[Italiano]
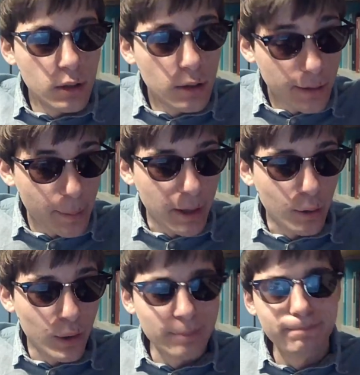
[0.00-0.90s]
Che
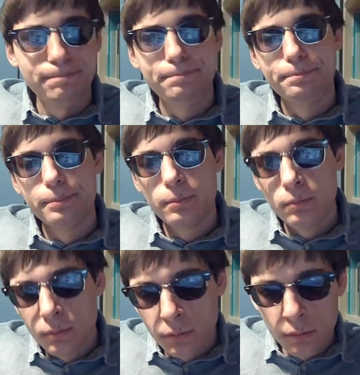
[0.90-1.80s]
bello, eh?
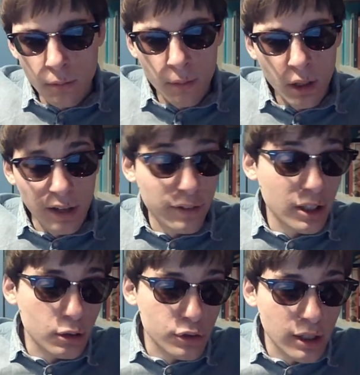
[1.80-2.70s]
È
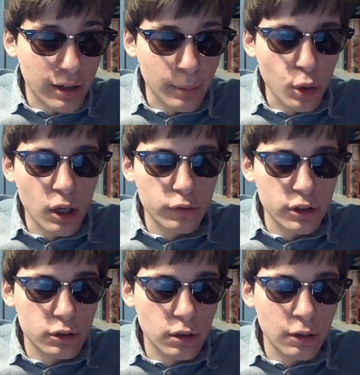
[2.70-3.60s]
finito Sanremo, hanno,
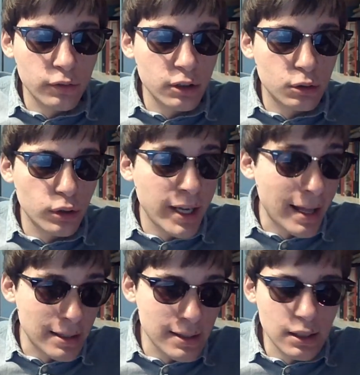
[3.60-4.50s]
hanno vinto i
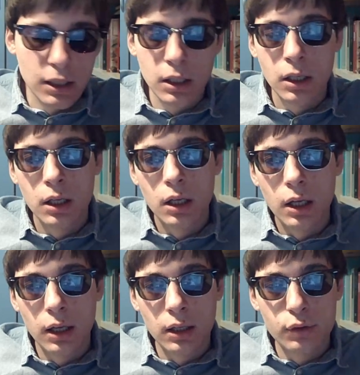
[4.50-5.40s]
Naziskin
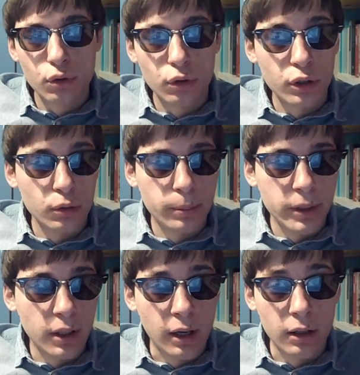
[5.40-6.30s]
e chi sono io
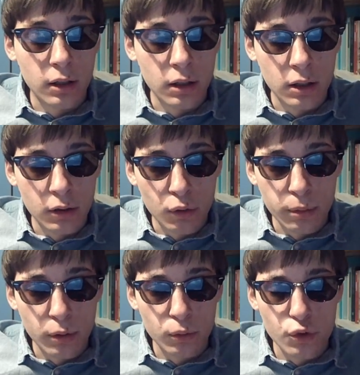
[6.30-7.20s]
per eh, non
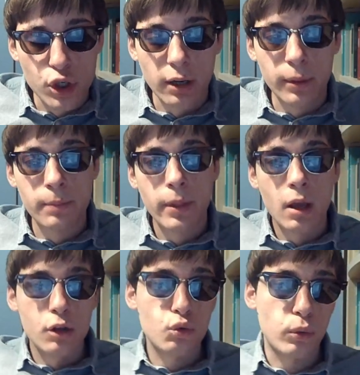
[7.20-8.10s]
pronunciarmi
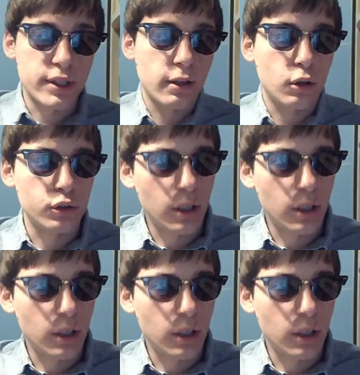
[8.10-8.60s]
su questa cosa.